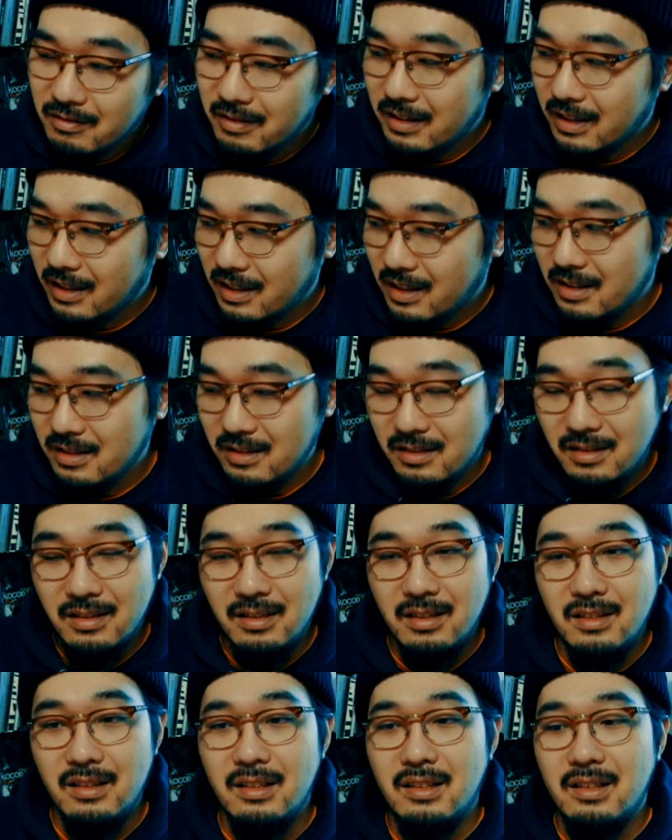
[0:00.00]
んな感
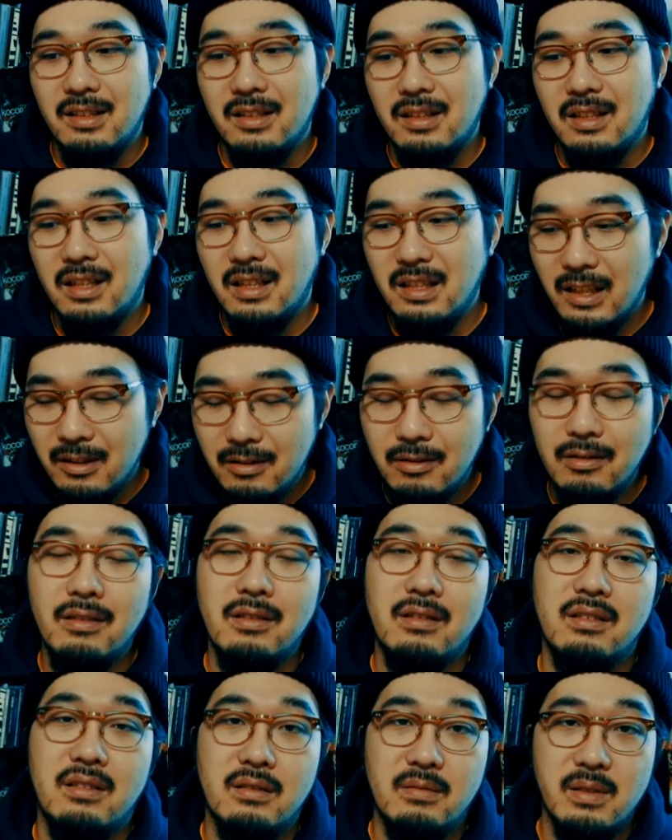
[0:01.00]
じかなと
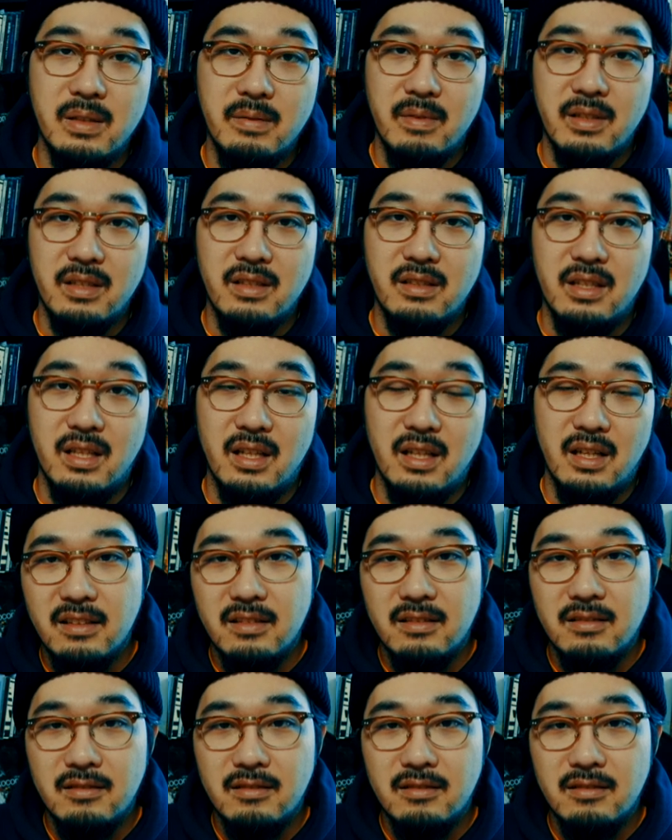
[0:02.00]
思いました。